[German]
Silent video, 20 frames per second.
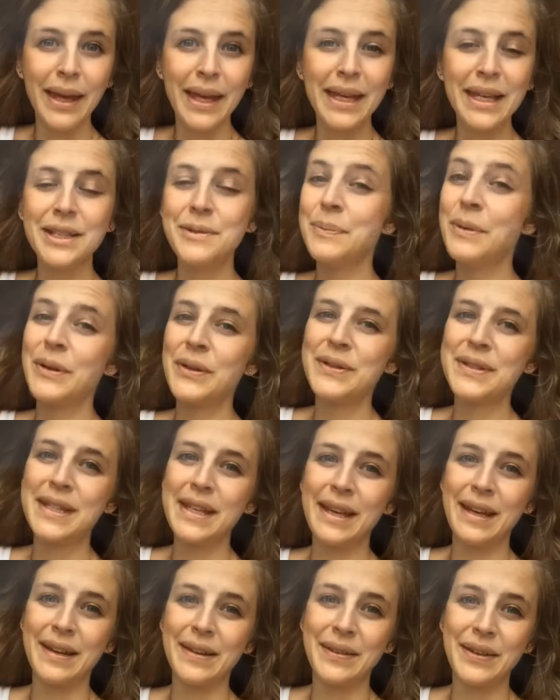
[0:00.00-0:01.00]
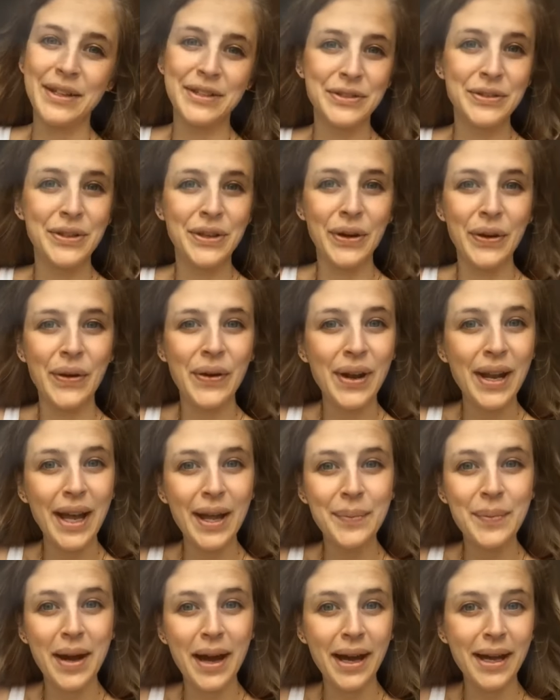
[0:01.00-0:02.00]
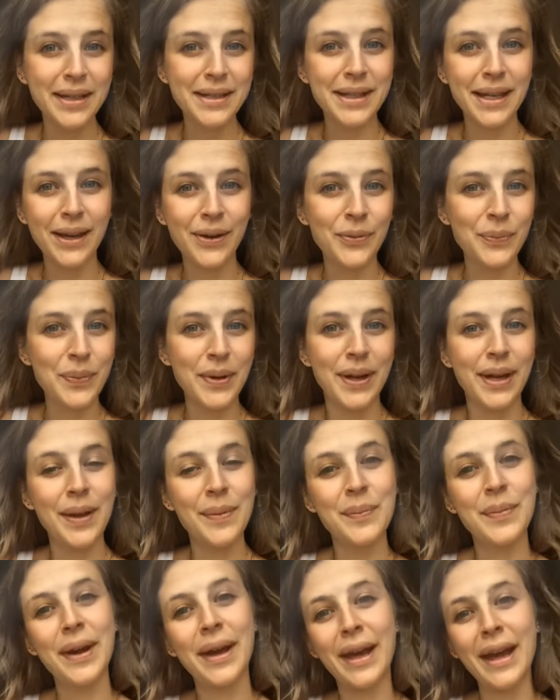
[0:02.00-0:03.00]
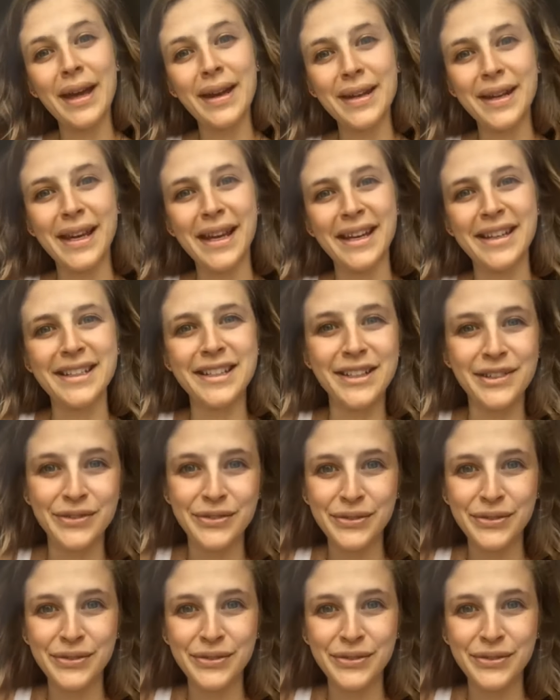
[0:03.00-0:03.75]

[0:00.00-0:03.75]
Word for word: Ich bin Lucia. Ich studiere Online-Marketing und bin nebenbei gerne kreativ.